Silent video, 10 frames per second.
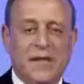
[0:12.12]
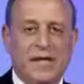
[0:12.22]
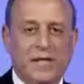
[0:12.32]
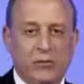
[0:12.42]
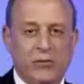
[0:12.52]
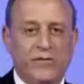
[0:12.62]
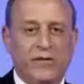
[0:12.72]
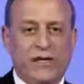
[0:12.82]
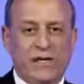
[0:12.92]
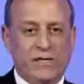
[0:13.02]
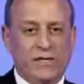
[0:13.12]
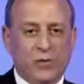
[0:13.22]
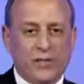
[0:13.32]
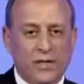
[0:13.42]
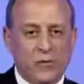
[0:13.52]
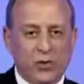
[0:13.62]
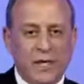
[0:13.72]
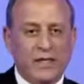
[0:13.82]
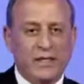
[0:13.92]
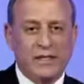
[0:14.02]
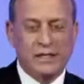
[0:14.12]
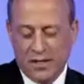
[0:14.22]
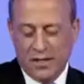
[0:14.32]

خالد وبضيفك العزيزين وبالساده المشاهدين.